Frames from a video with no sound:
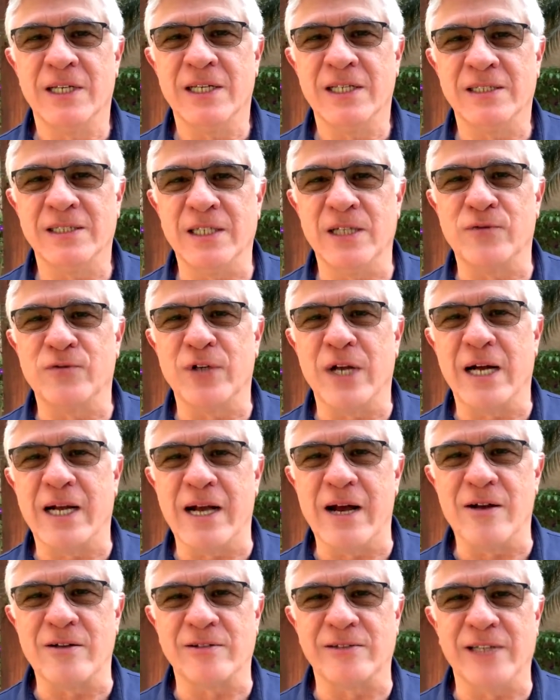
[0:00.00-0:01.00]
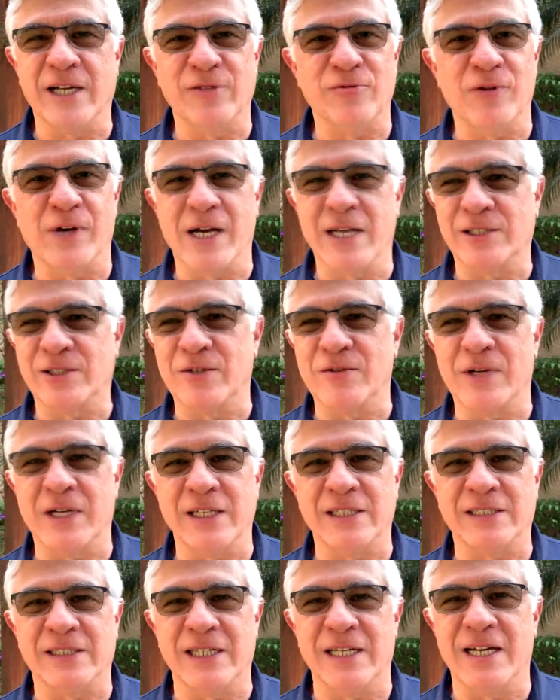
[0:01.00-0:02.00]
Sirvo na causa da educação
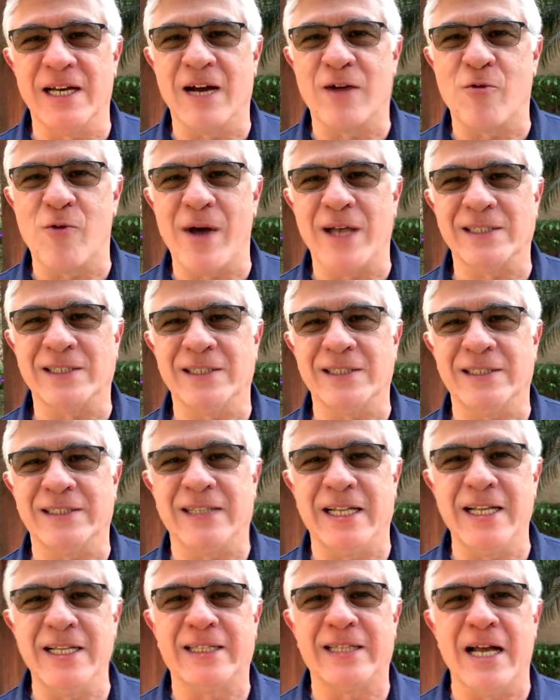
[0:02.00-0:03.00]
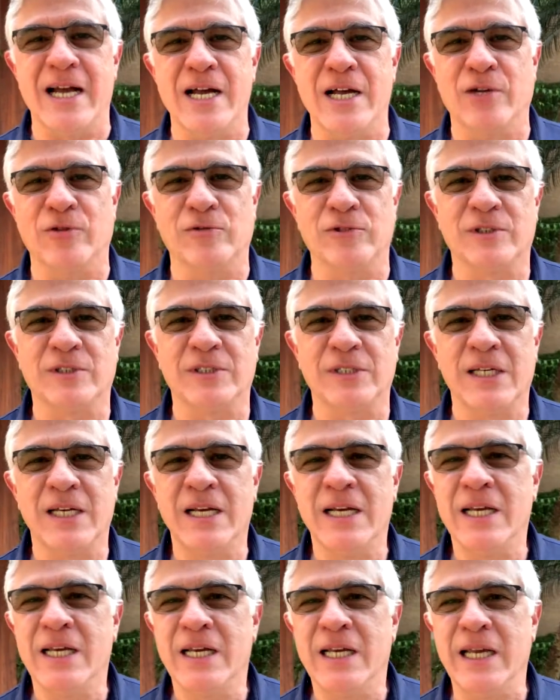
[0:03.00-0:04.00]
cristã há quase 30 anos,
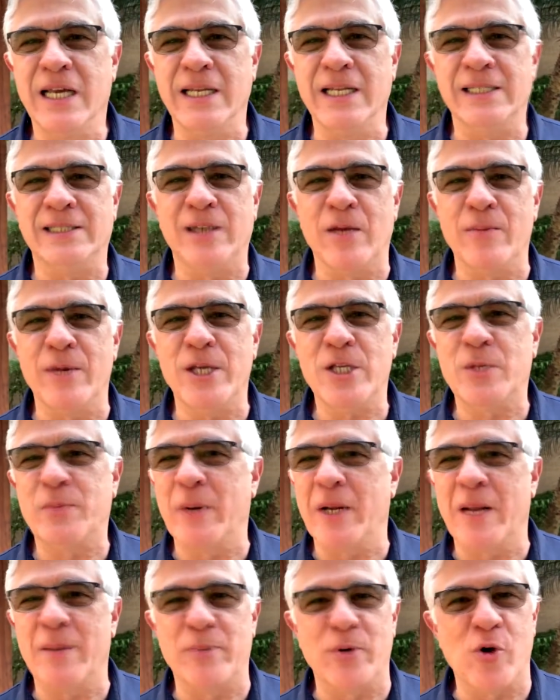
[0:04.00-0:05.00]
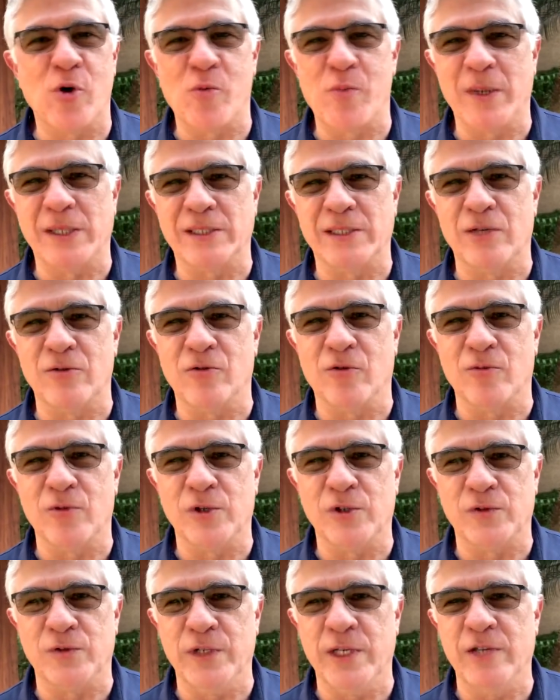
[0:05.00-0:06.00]
inicialmente pela preocupação com
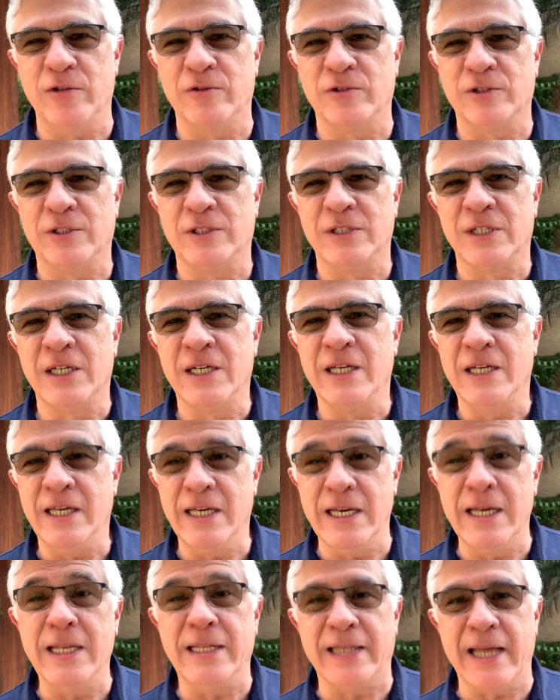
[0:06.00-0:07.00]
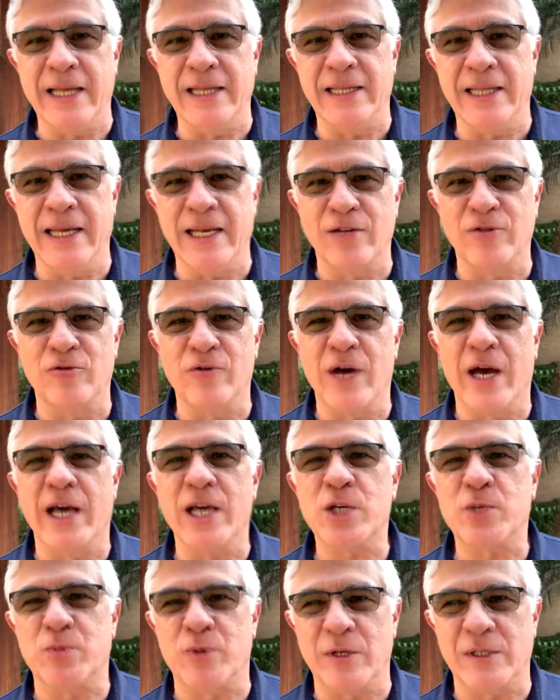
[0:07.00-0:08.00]
meus filhos e entendendo a
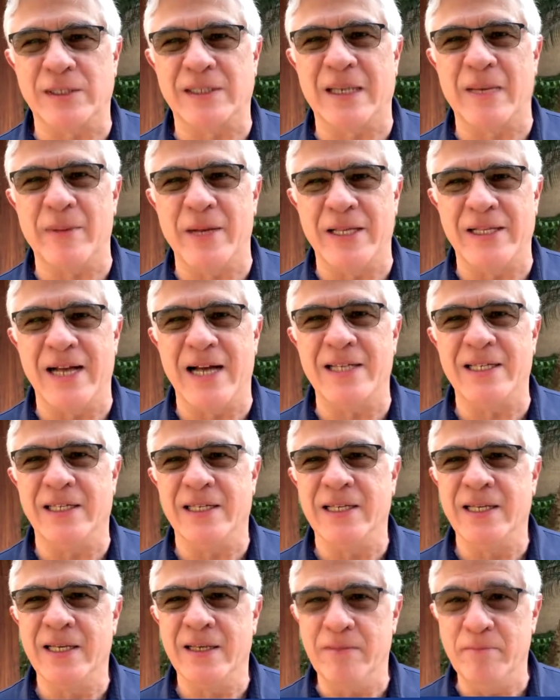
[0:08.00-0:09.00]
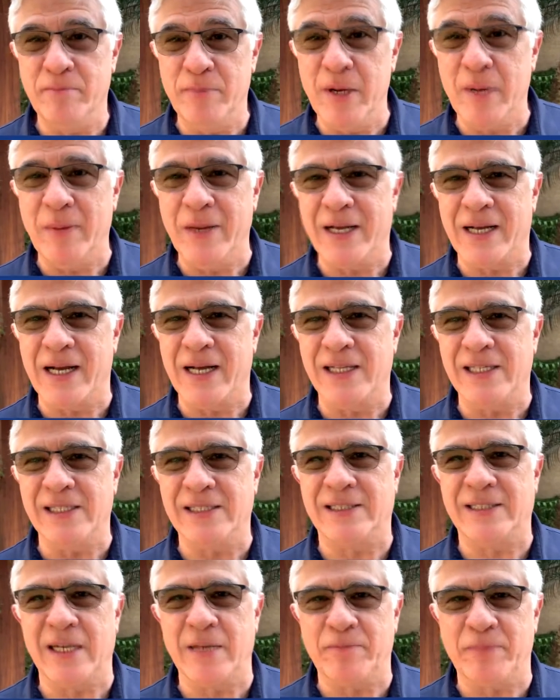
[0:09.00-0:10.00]
responsabilidade bíblica de
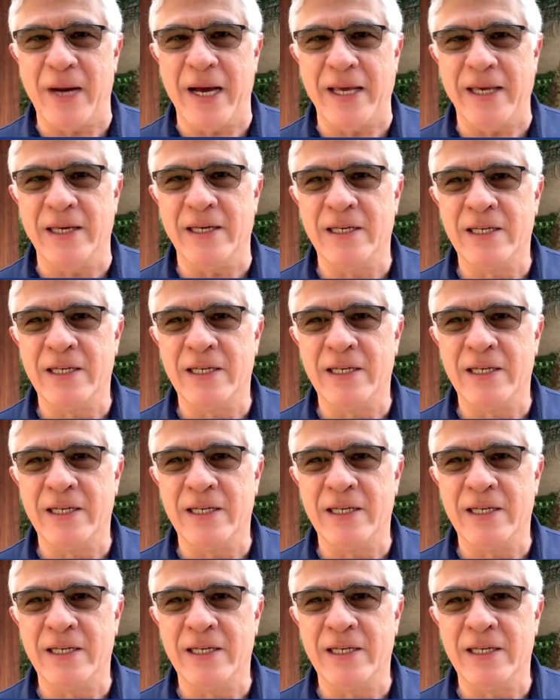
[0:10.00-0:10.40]
ser pai.